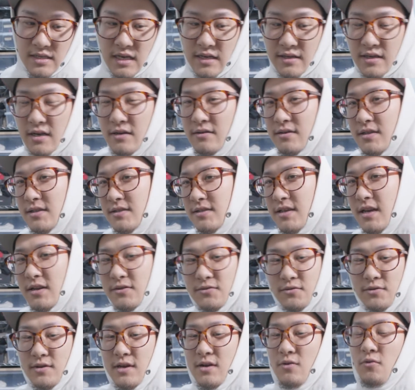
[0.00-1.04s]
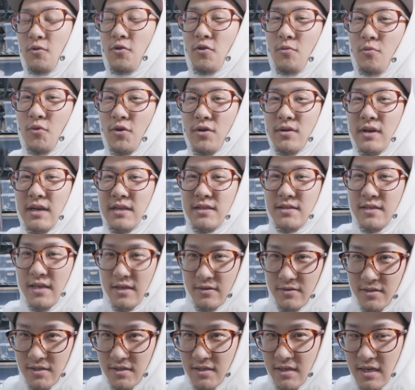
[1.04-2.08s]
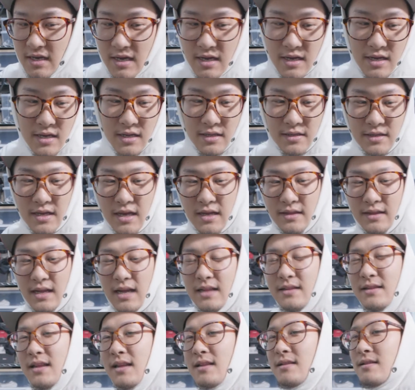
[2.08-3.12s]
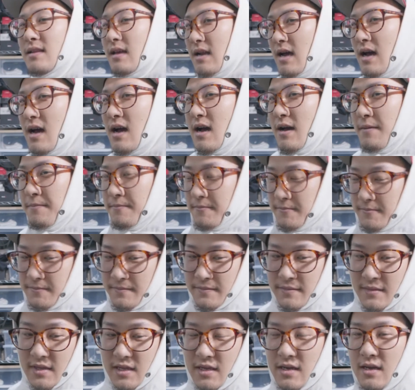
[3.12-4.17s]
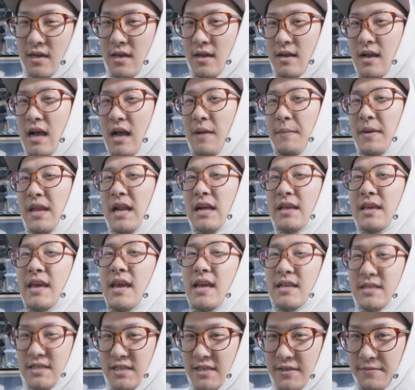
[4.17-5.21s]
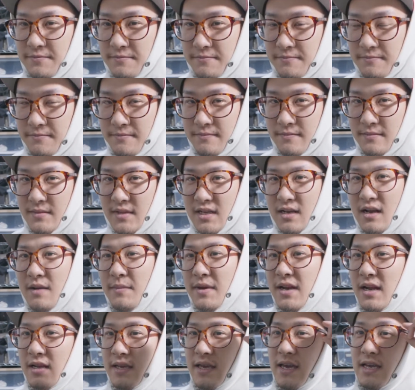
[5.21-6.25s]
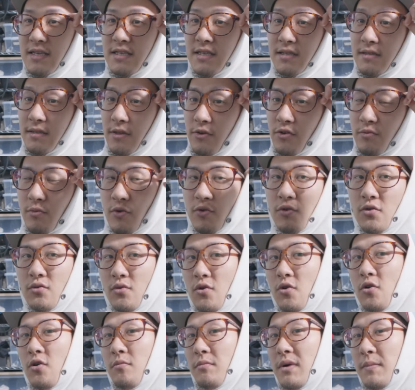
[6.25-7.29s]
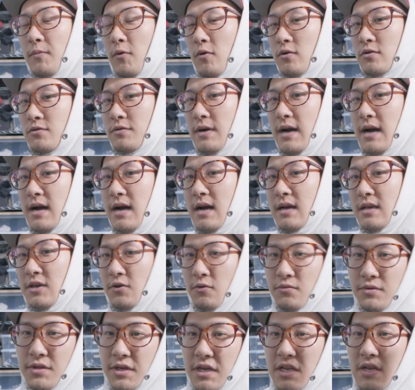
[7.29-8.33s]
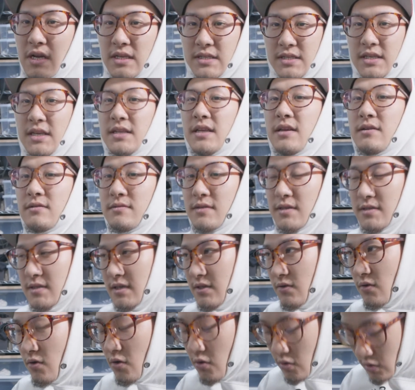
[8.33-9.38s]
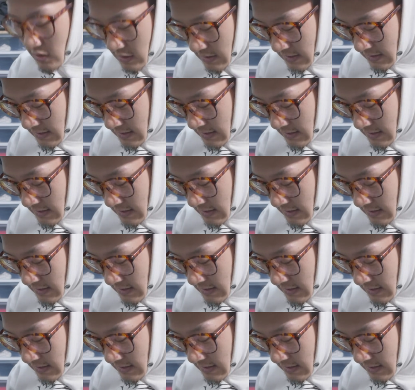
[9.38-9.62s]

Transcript: 三脚につけるときはこれをもう一回つけるし、でなんだったら、カメラケージっていうものを、まあ、僕は基本的にはつけてるんですけど、